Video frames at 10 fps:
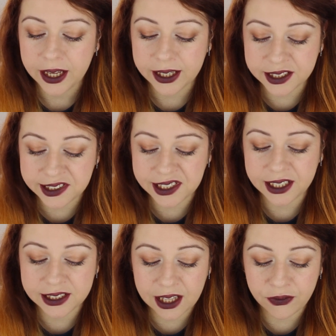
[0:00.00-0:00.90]
che
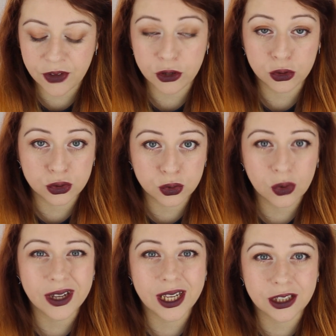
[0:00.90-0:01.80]
sei davvero
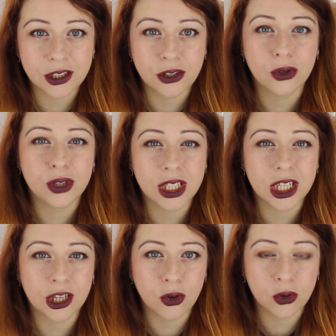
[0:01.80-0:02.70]
tu ed io ti
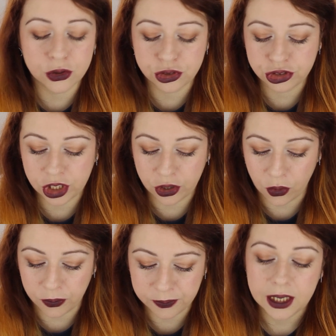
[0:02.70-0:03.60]

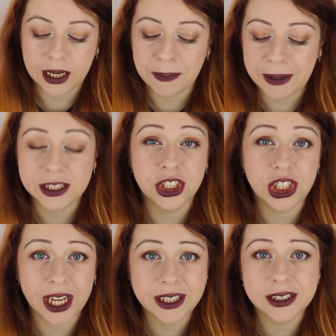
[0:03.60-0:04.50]
riconoscerò. La
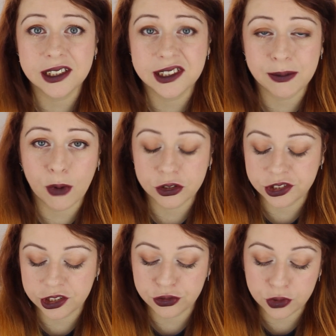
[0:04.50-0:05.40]
planchette si
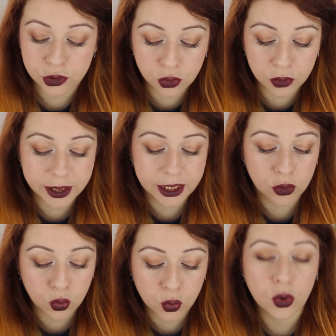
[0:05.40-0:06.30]
mosse sui
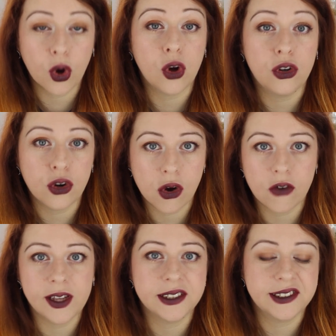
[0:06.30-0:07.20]
numeri
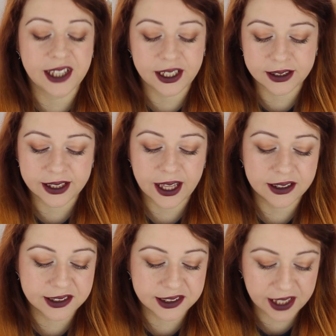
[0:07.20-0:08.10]

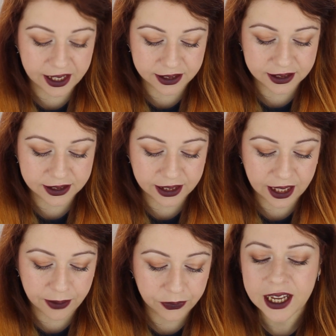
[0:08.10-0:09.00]

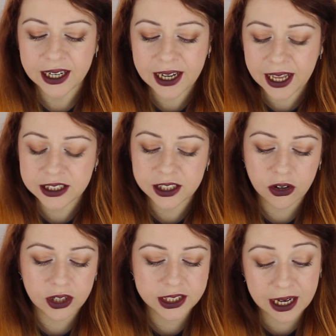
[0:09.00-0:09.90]
1977. Lei
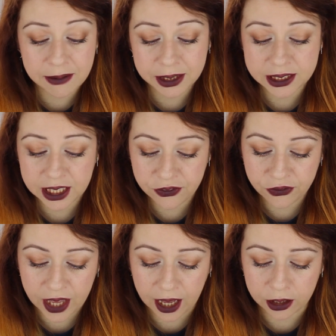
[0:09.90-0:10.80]
tirò letteralmente il
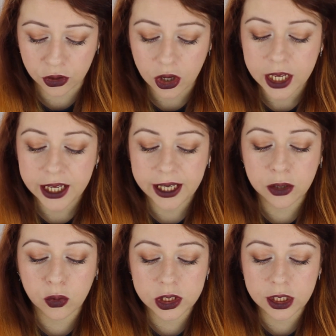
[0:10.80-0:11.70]
fiato
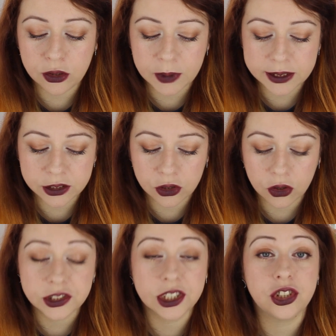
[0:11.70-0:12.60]
e quindi
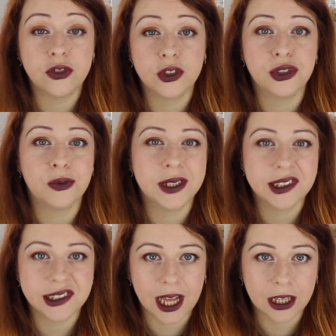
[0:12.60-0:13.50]
domandò se ci fosse un
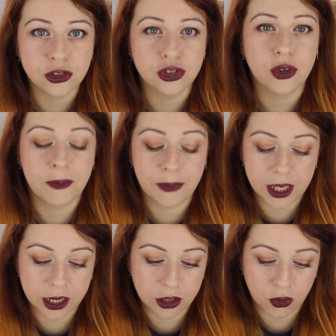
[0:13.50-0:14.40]
messaggio
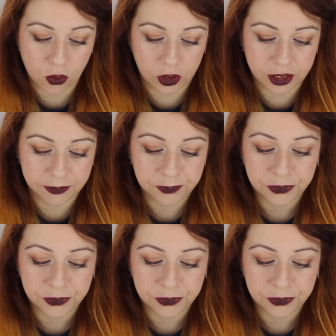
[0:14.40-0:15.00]
per noi.